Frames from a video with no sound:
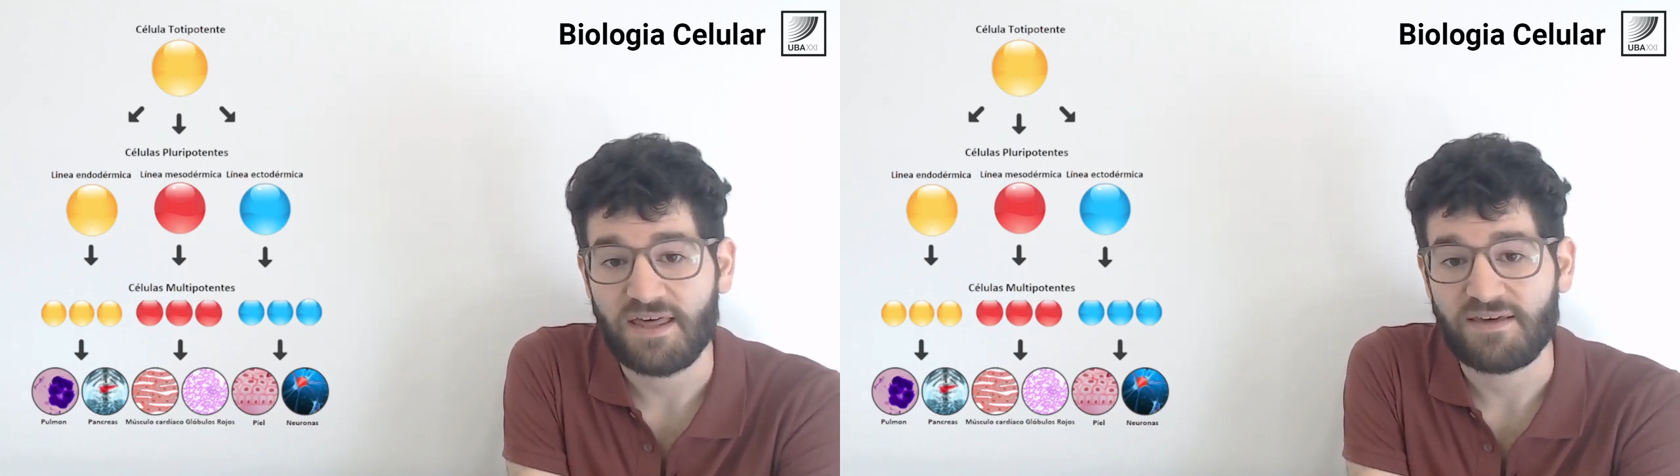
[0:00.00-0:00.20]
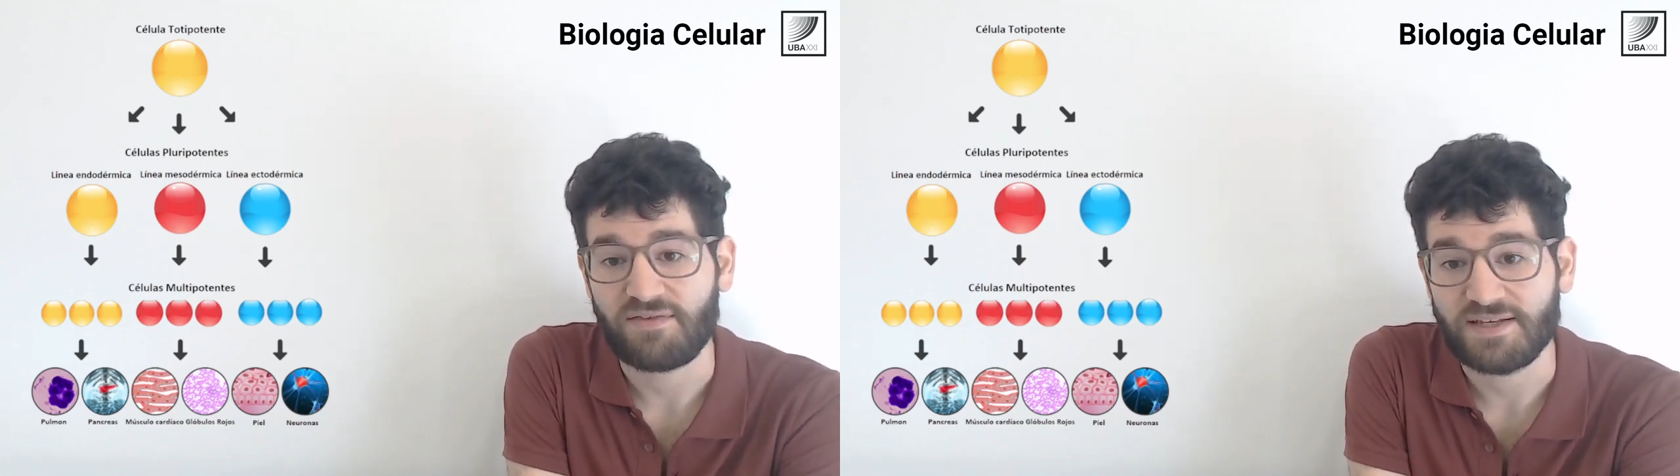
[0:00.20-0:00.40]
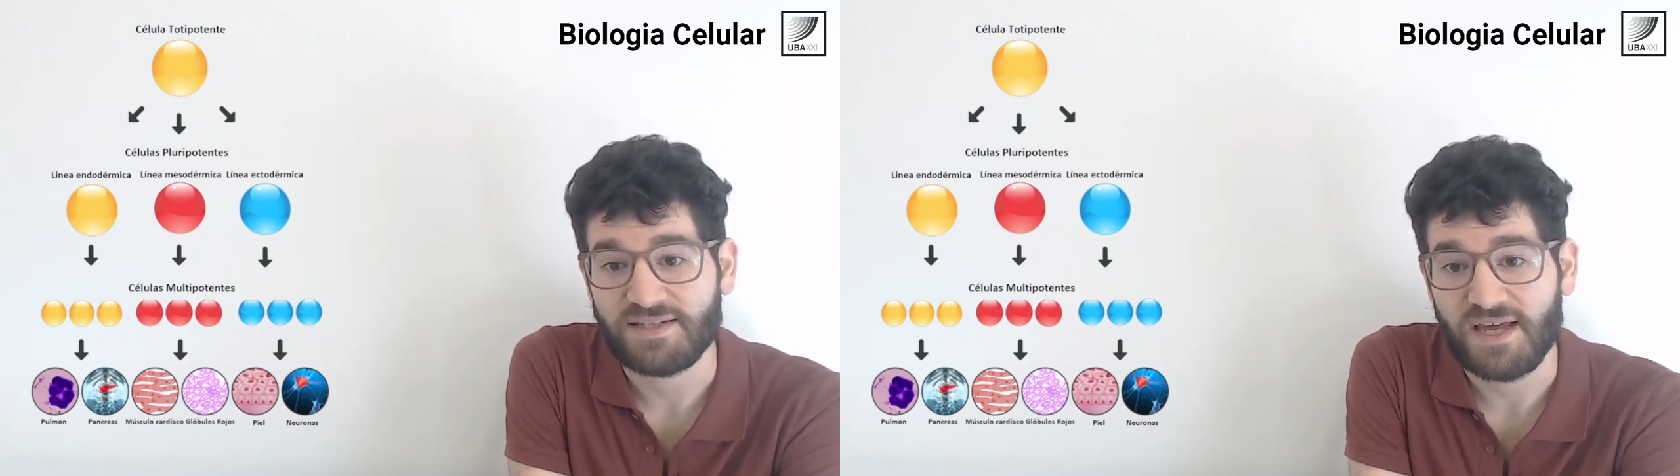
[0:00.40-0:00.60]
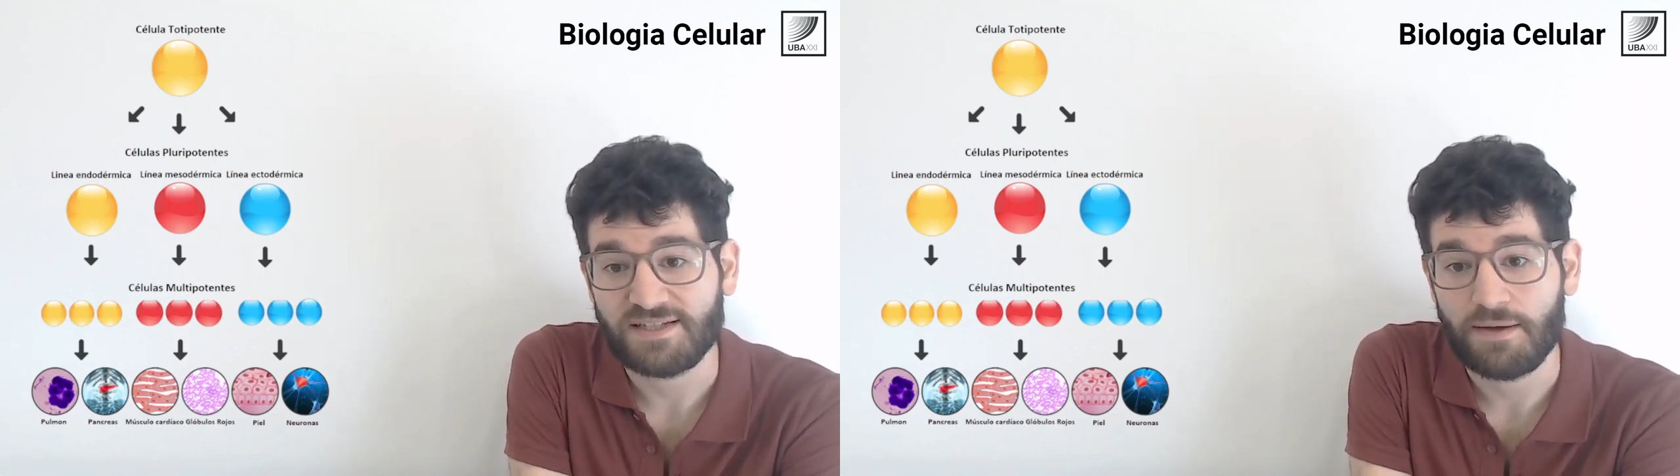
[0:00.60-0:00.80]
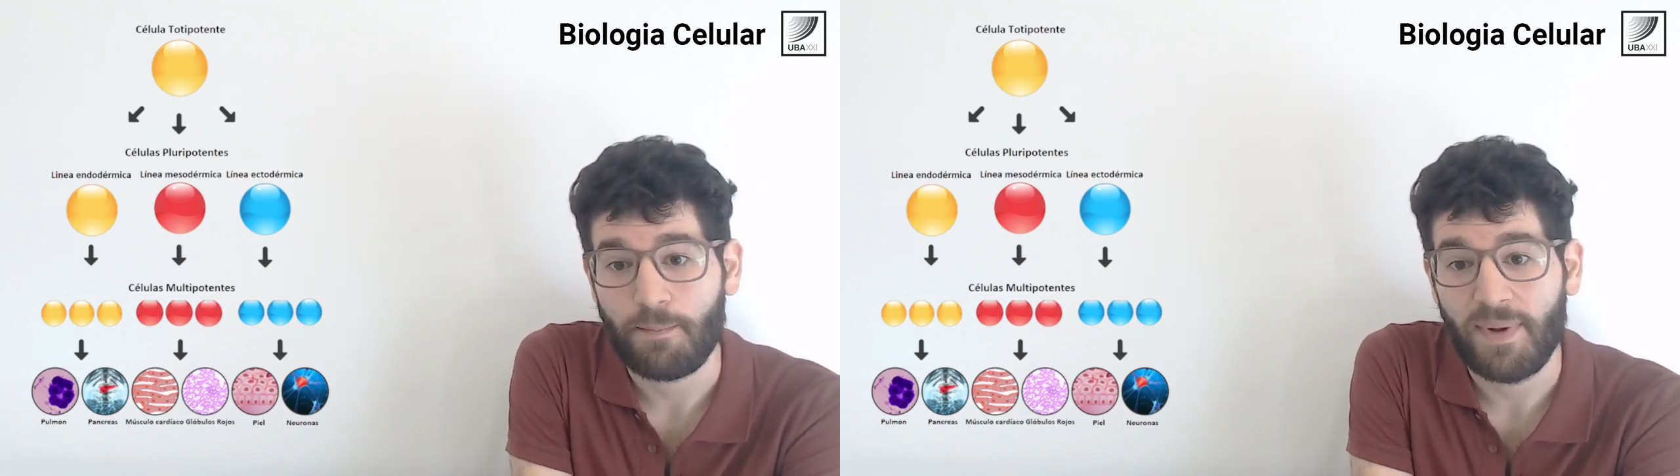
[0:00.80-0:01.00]

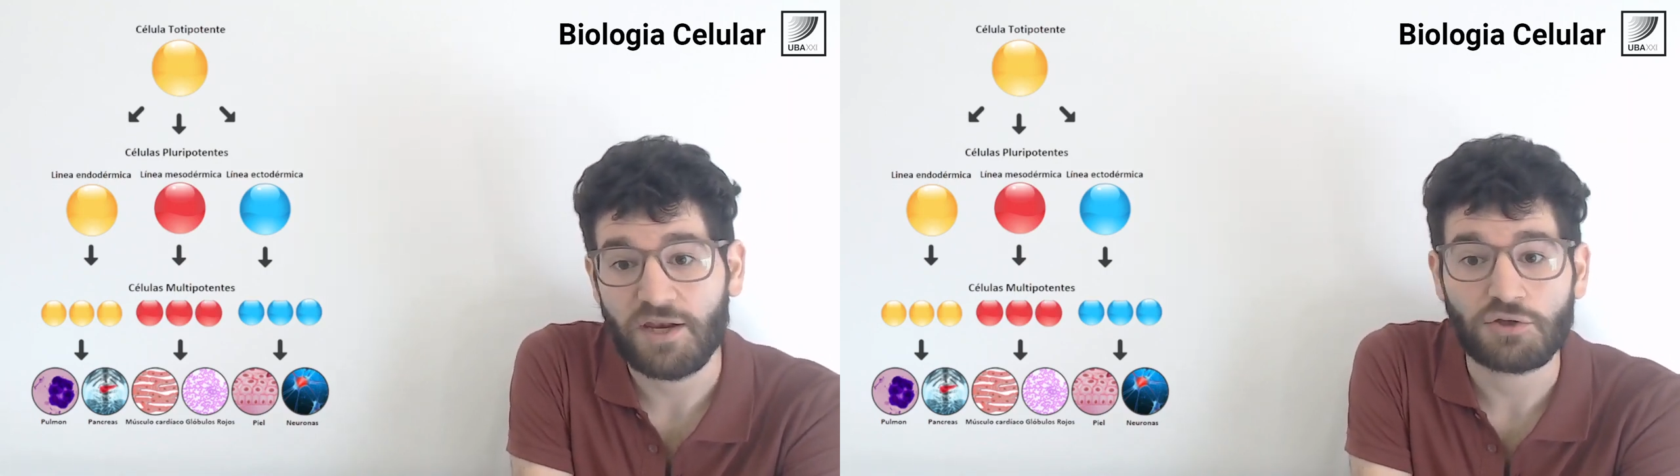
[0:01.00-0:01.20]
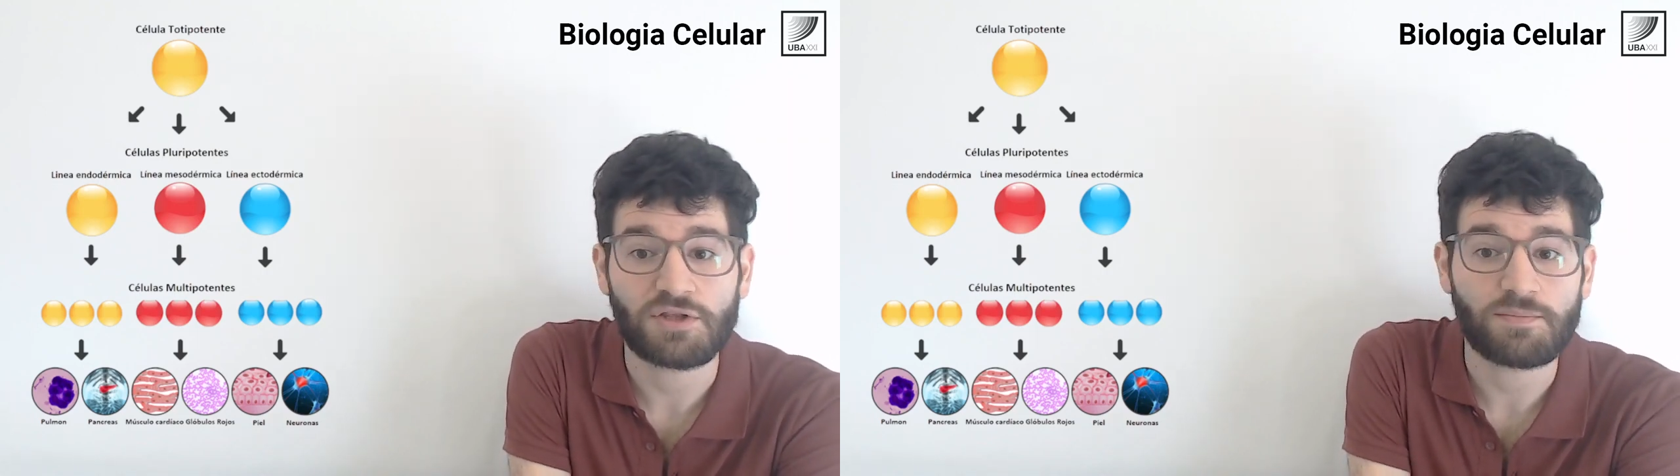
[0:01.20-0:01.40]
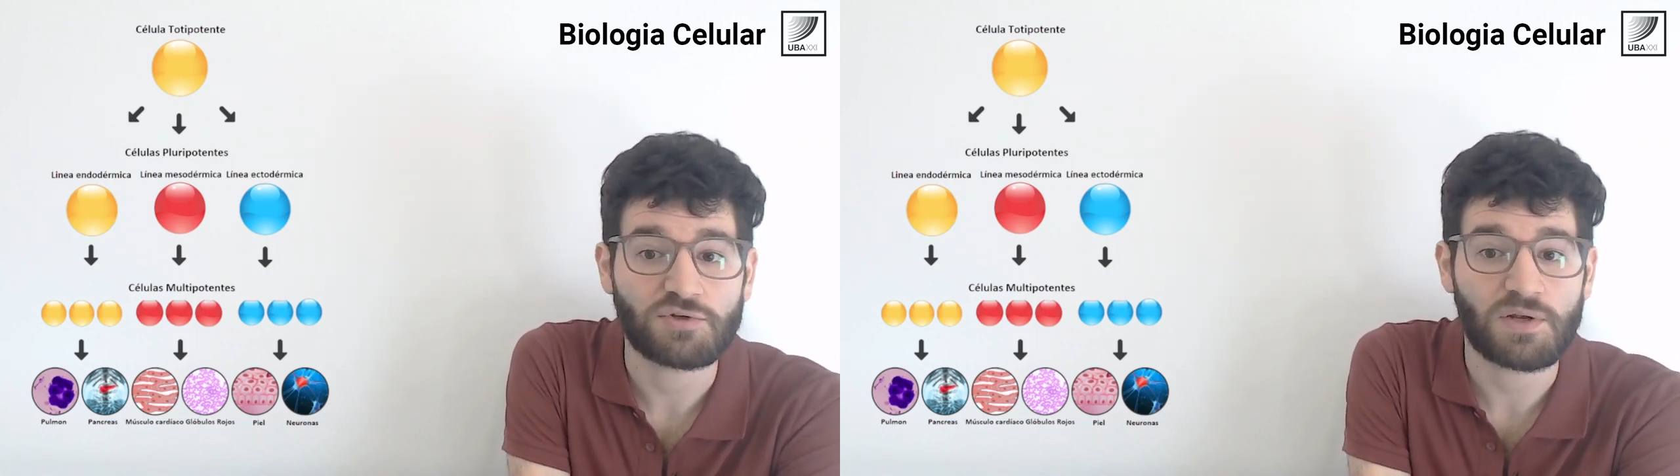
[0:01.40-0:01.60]
diferenciarse en varios tipos